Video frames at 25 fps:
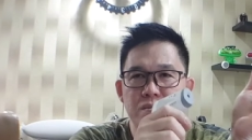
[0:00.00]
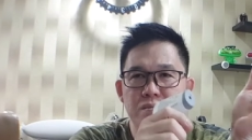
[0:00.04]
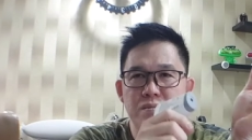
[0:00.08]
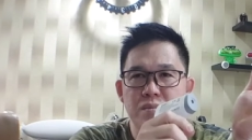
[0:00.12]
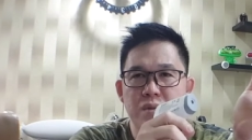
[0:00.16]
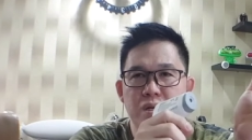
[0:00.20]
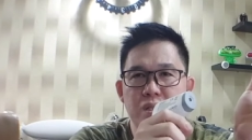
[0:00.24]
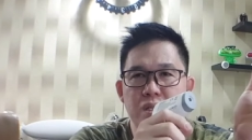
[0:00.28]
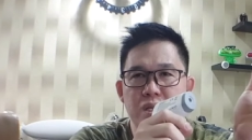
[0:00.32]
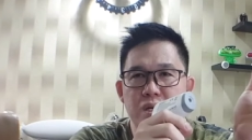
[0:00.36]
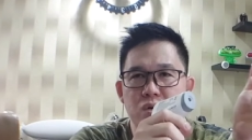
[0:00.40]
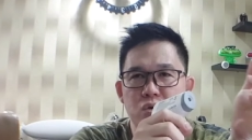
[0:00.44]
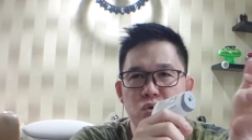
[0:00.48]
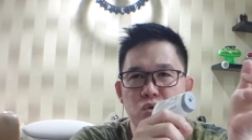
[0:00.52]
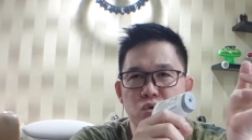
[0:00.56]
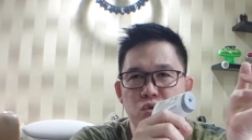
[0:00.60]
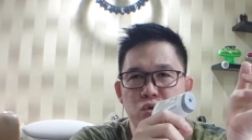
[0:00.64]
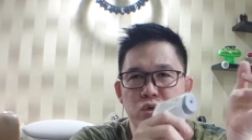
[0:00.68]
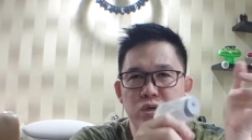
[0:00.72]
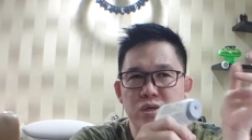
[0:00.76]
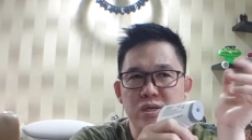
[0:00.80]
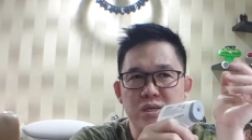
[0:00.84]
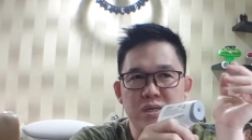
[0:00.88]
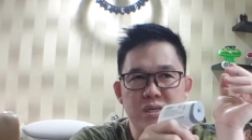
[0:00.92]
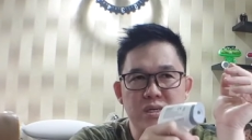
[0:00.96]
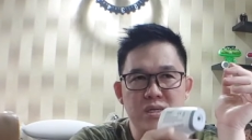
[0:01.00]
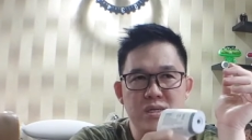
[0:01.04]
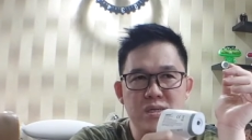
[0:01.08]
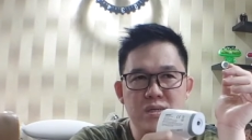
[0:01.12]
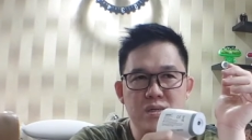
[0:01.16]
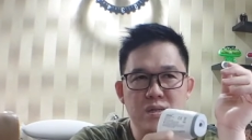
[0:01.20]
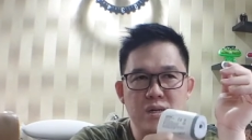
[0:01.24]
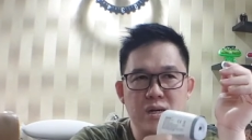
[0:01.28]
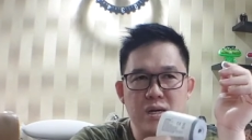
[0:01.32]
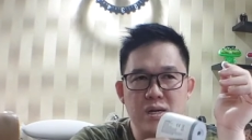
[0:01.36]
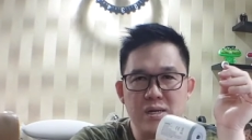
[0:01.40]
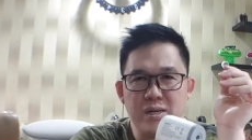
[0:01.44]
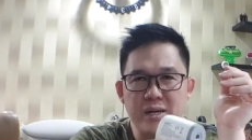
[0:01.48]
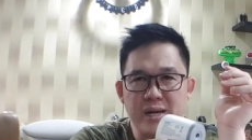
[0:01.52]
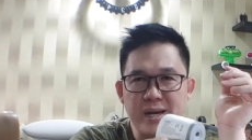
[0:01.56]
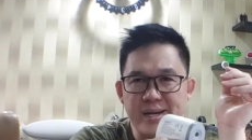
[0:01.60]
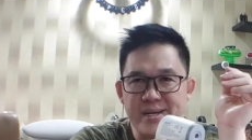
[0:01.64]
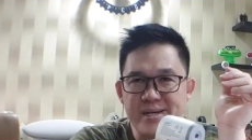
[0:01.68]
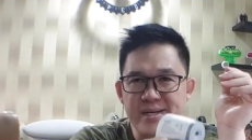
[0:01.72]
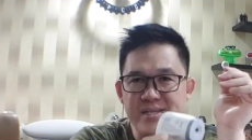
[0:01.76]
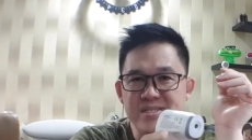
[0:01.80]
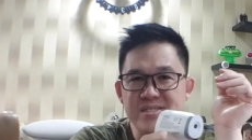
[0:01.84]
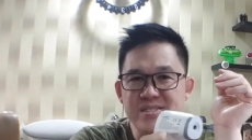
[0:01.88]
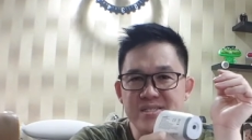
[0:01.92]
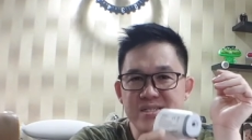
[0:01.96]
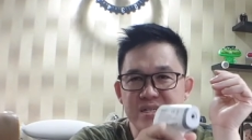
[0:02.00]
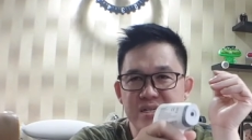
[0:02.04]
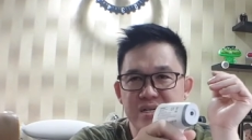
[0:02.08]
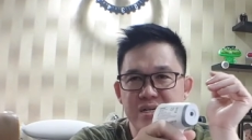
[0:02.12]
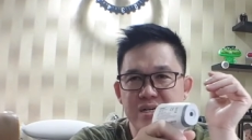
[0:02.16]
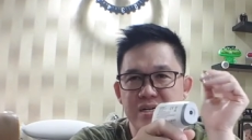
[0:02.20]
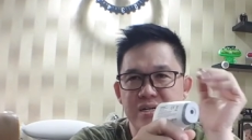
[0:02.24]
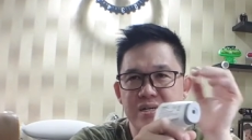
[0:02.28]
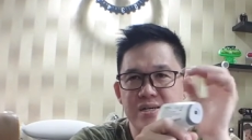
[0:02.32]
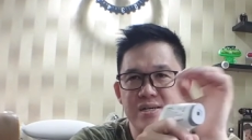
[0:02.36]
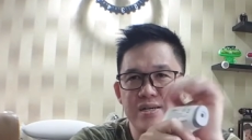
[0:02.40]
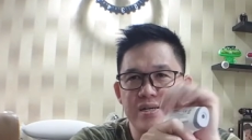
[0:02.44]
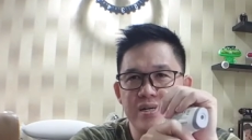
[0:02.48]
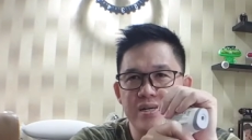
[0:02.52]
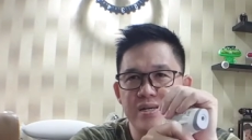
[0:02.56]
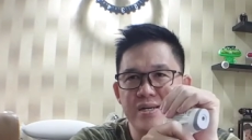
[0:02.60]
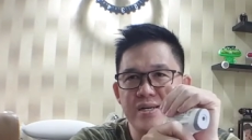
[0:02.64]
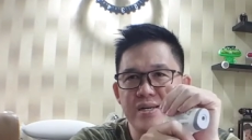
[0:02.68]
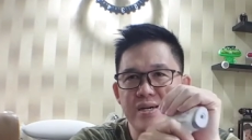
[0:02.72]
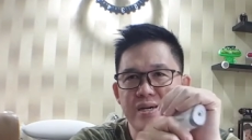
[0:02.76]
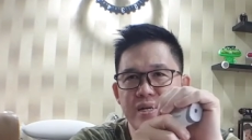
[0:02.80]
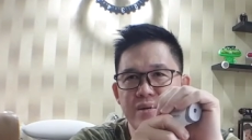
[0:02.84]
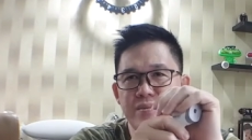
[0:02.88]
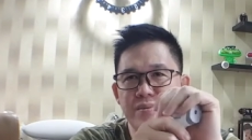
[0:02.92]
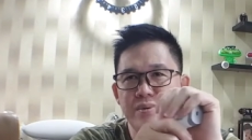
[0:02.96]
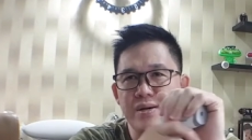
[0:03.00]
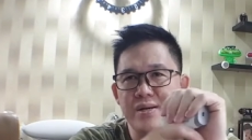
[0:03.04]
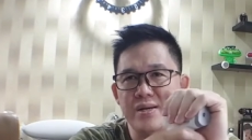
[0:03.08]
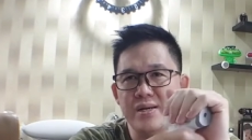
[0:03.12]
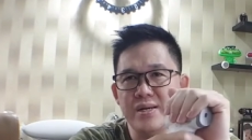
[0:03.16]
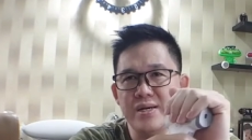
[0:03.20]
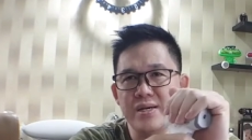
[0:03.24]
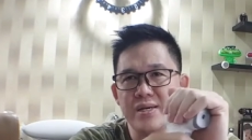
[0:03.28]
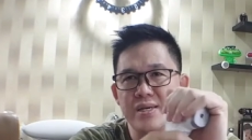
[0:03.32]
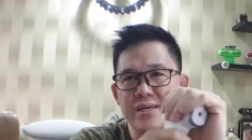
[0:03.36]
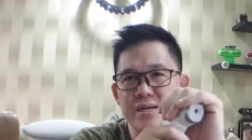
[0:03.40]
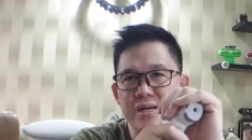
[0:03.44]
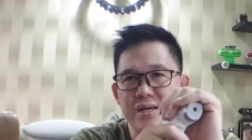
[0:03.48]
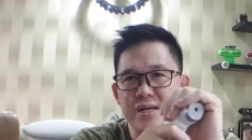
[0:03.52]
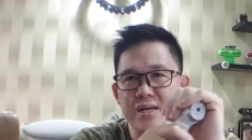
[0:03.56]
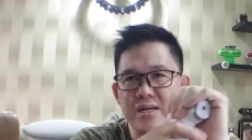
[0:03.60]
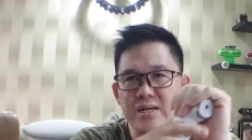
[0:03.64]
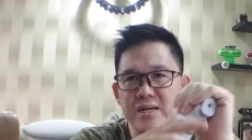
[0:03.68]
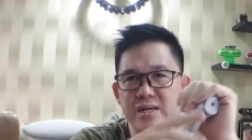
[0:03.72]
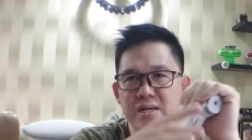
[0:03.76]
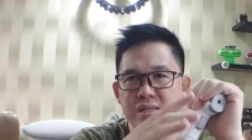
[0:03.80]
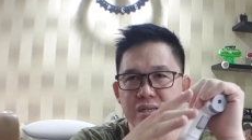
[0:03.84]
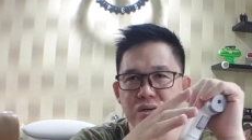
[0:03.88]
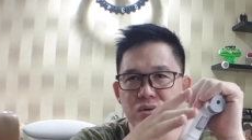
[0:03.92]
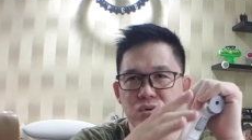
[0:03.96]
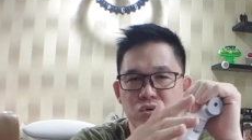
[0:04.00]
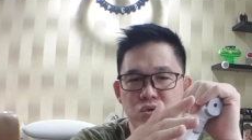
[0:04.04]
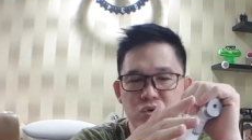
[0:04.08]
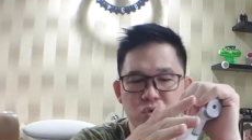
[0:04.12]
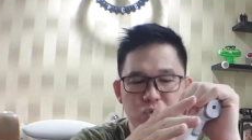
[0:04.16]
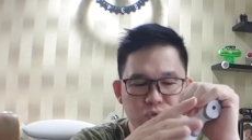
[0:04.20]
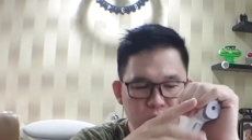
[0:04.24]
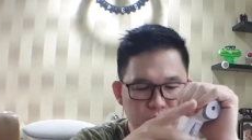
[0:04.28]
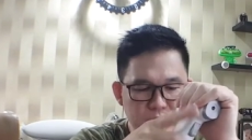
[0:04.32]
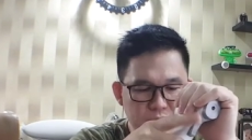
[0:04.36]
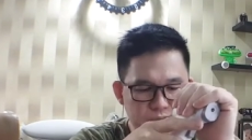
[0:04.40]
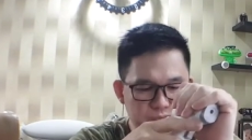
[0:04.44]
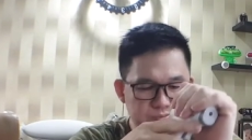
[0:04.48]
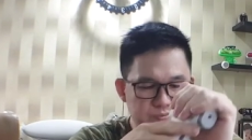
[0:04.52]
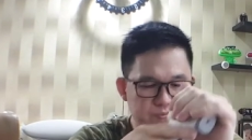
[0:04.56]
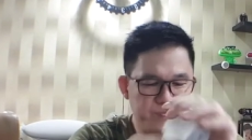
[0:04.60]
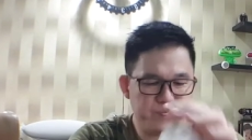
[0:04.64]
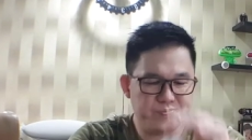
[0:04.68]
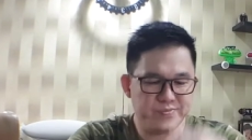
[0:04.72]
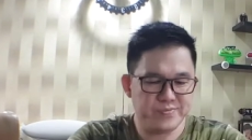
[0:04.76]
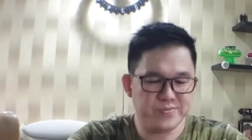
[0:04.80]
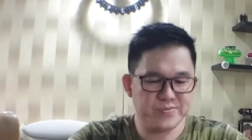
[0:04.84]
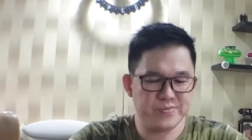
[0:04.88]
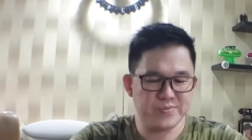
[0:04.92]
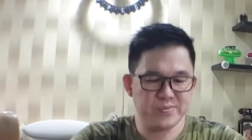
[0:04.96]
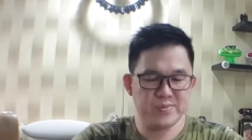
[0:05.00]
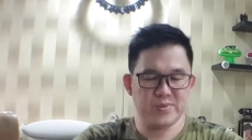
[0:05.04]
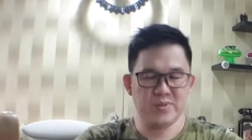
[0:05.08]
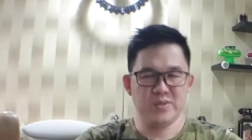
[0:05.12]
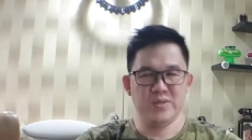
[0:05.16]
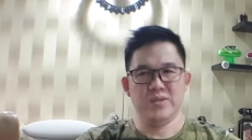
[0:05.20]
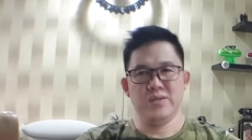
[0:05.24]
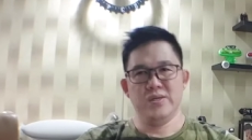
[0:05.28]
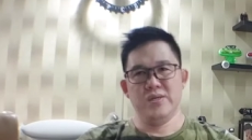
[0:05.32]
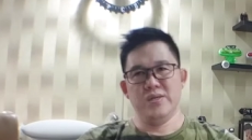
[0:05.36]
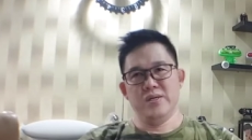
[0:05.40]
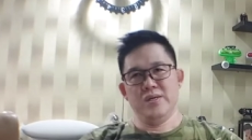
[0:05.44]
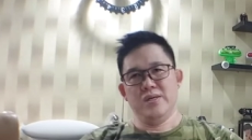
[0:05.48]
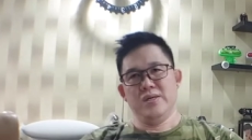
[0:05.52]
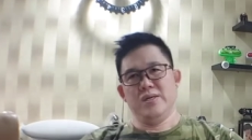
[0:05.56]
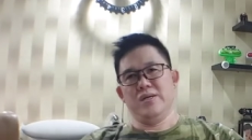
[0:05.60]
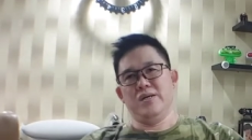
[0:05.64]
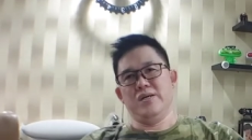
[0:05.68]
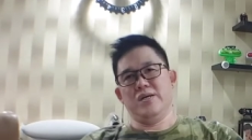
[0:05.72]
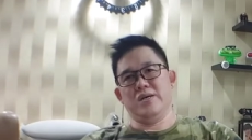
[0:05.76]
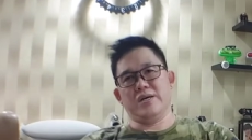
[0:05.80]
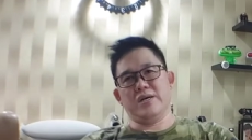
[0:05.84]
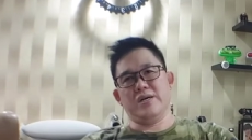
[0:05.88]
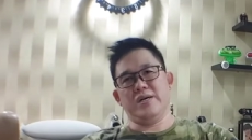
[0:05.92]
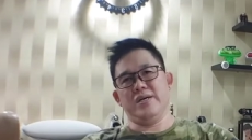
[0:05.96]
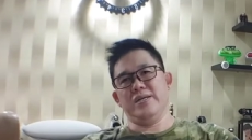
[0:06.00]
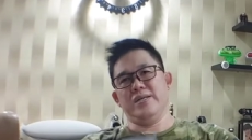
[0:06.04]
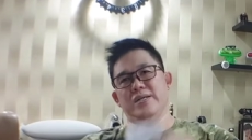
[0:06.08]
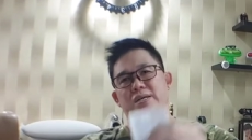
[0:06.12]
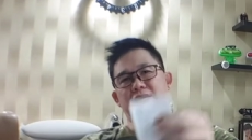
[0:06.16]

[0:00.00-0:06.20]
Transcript: mengetahui guidance-nya di daerah mana yang akan kita ukur oke okay,